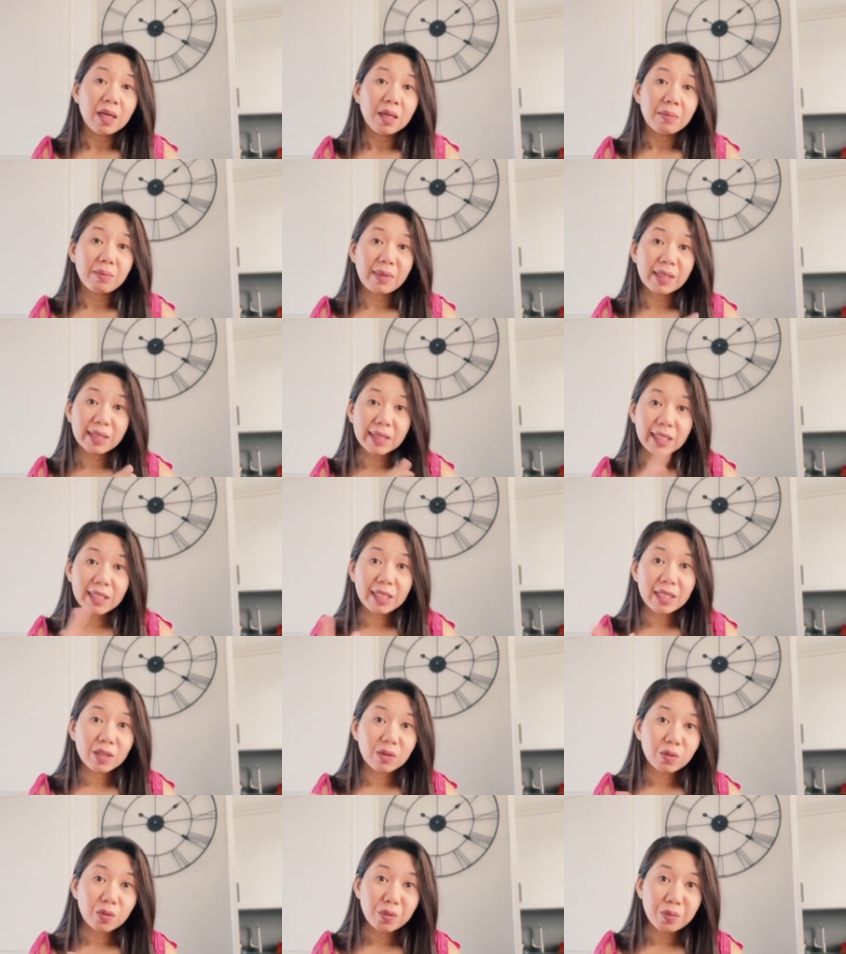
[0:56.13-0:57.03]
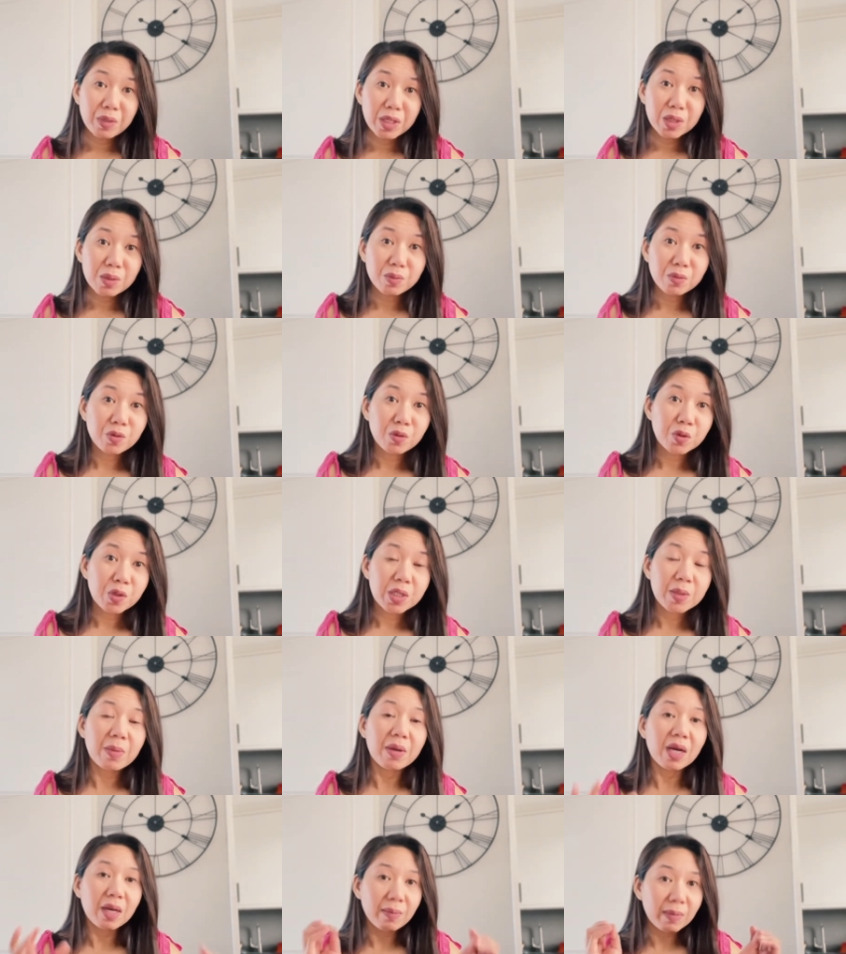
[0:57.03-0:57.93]
makita ko mismo sa
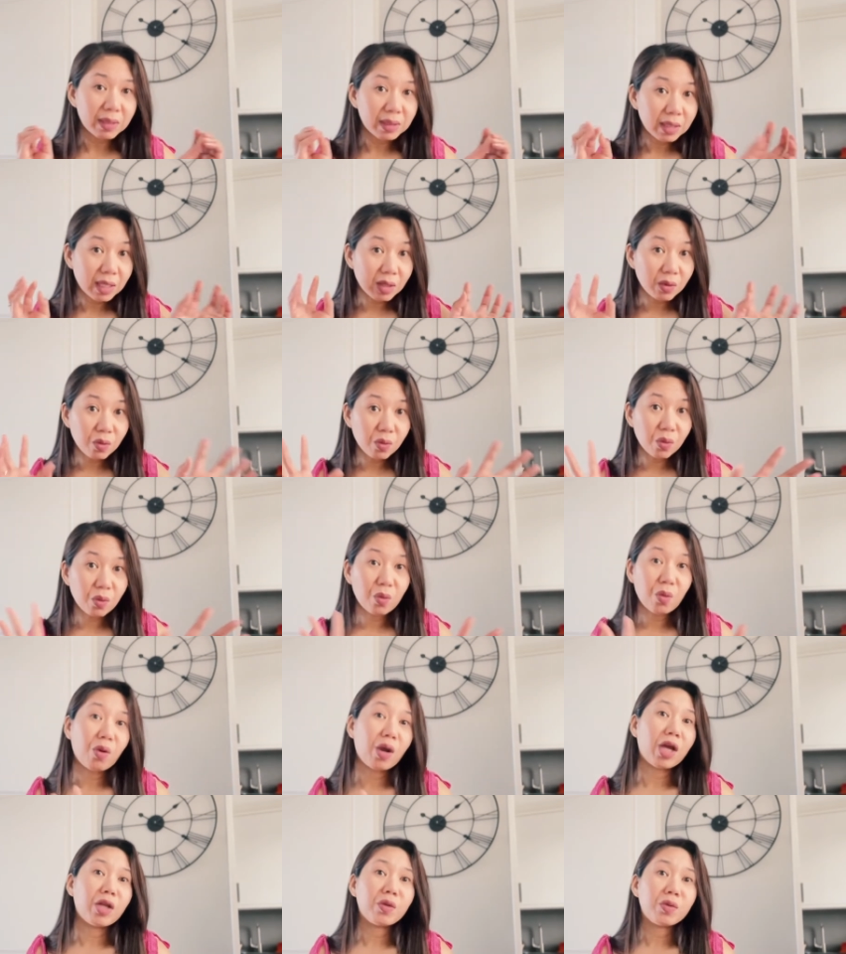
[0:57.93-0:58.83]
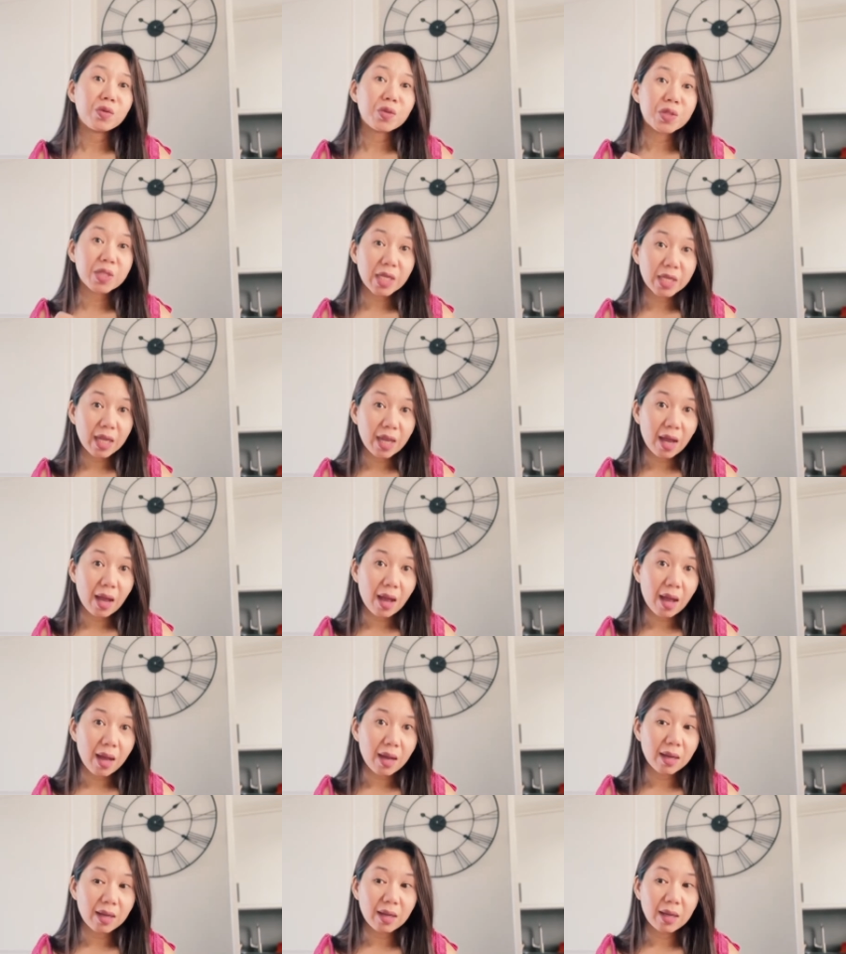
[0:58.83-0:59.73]
mga mata ko kung ano saya
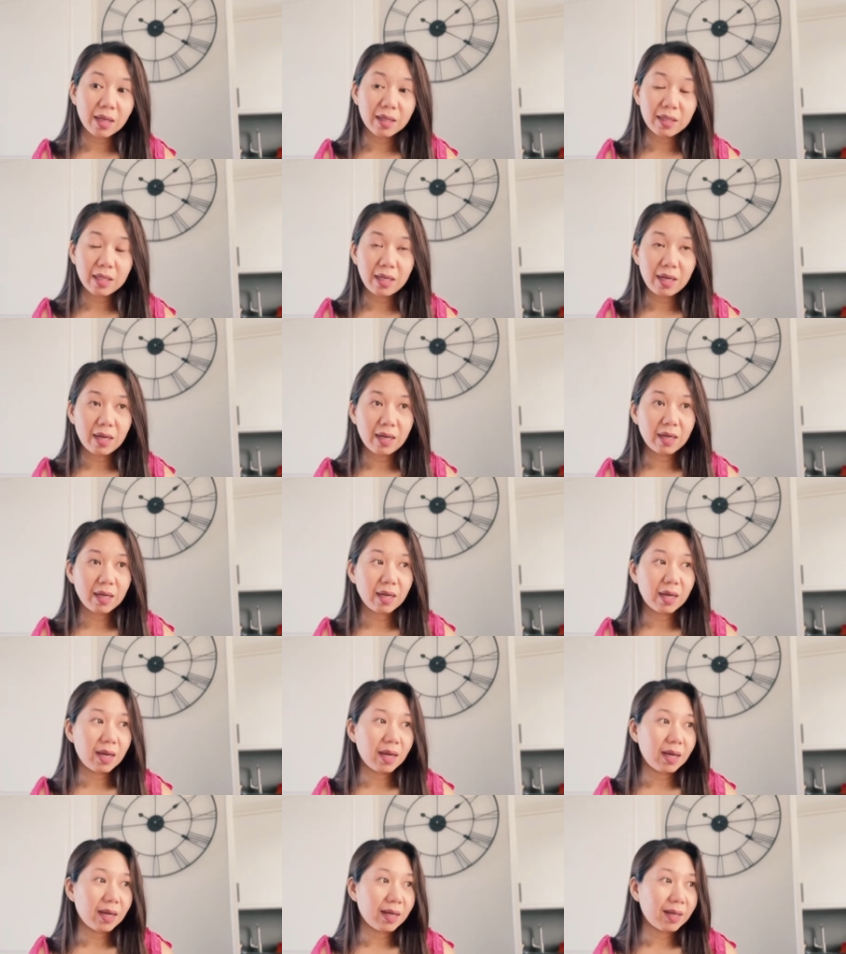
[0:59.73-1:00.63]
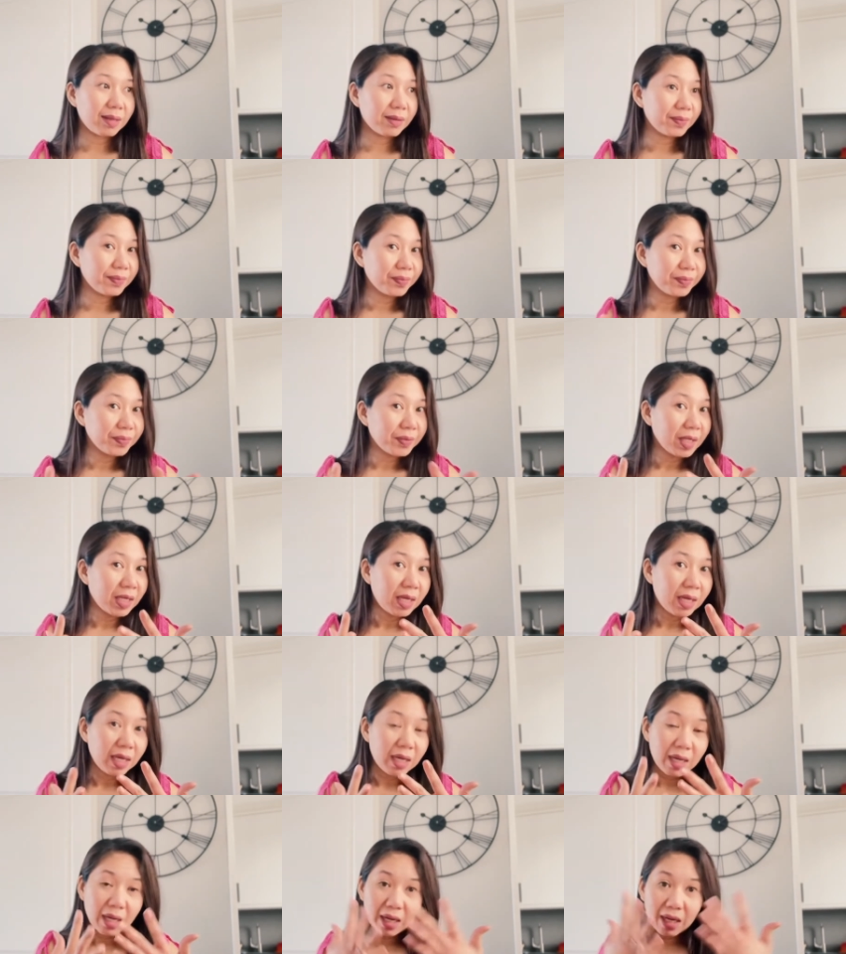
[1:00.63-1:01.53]
ang kanilang uh,
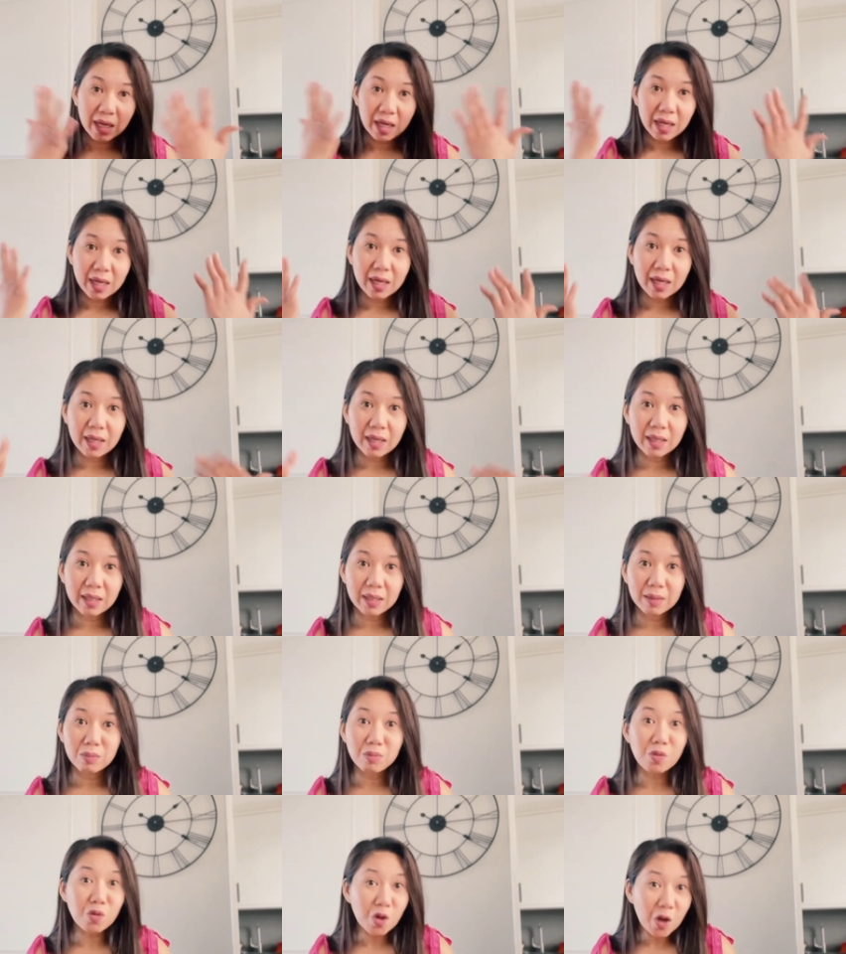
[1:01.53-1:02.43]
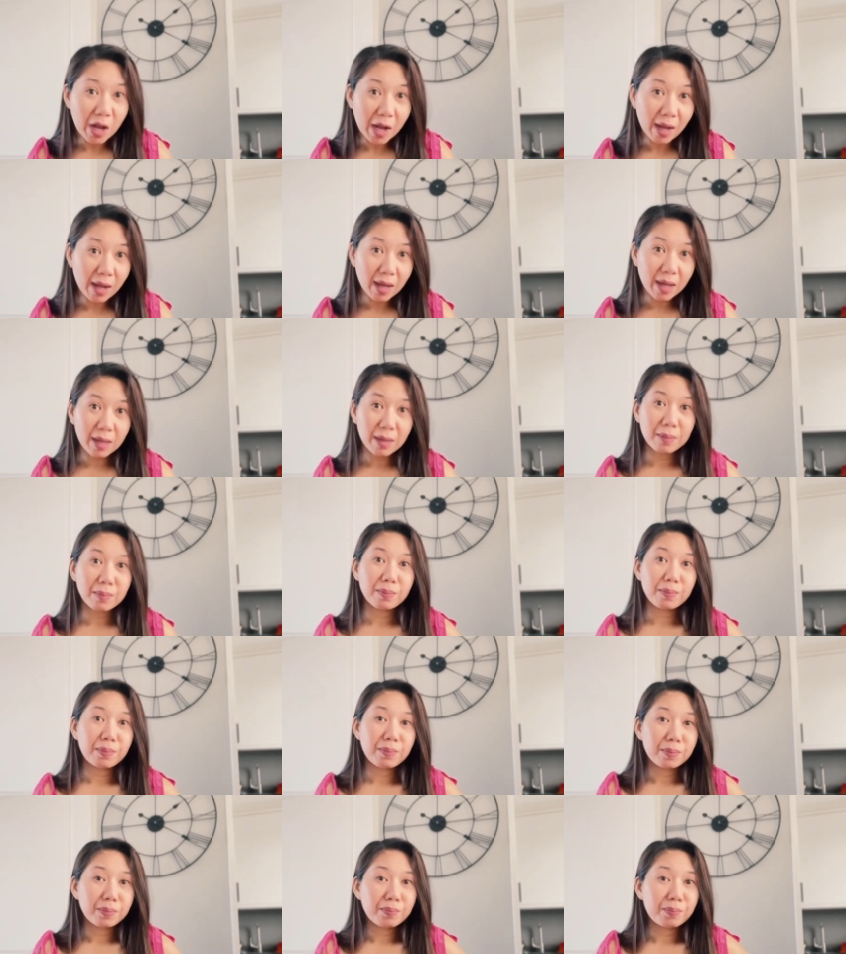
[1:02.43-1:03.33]
uh, mukha
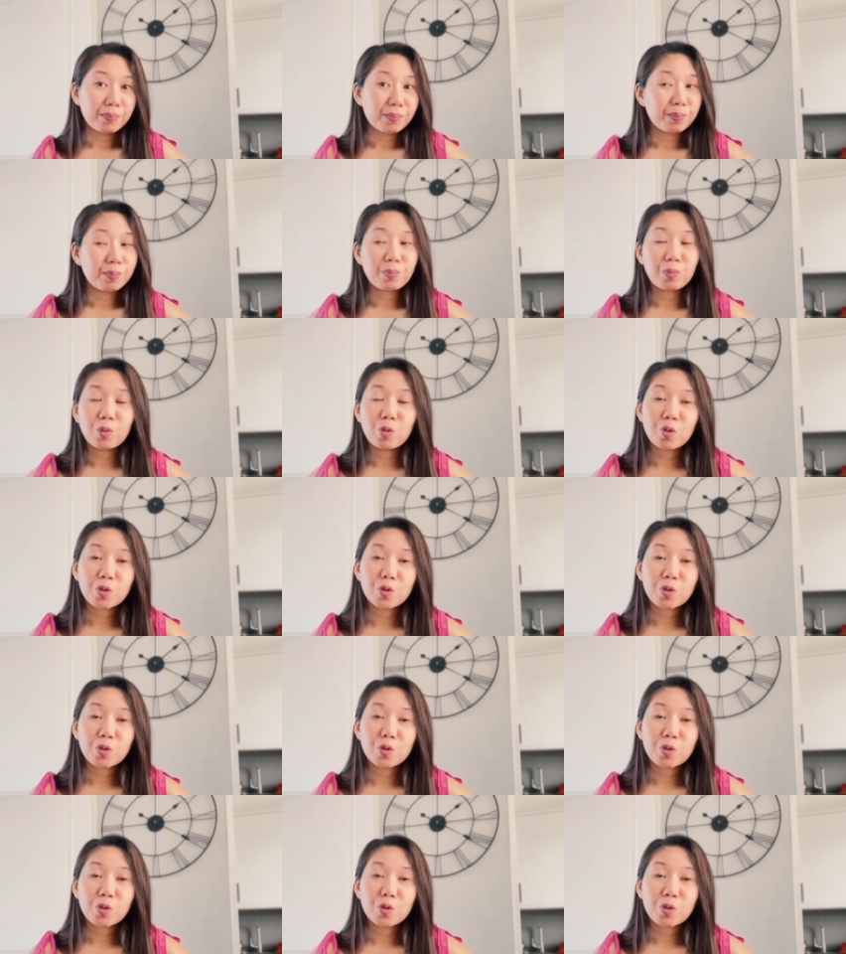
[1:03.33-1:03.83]
kung